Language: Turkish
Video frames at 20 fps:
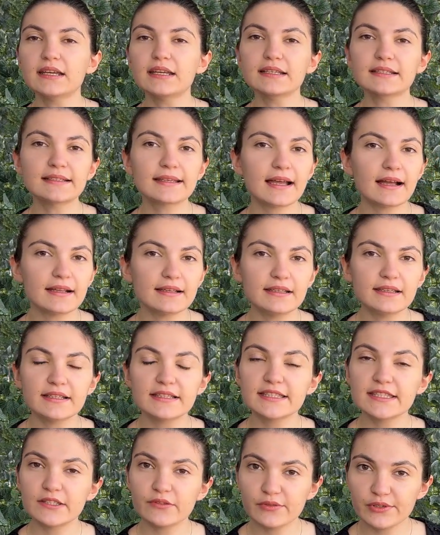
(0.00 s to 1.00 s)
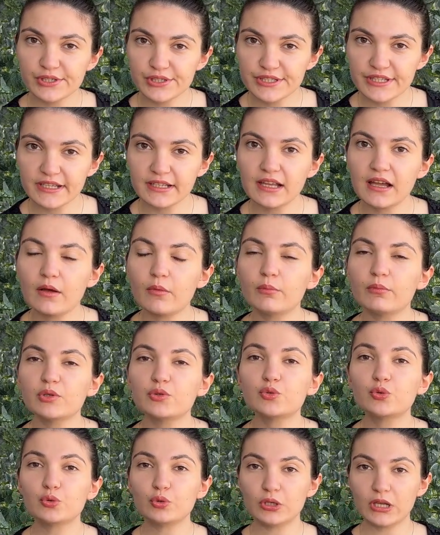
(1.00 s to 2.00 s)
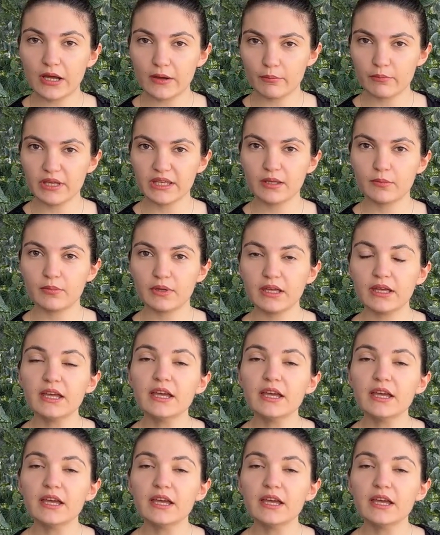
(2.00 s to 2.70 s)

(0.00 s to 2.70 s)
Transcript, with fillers: kellik, sivilcelenme, tüylenme gibi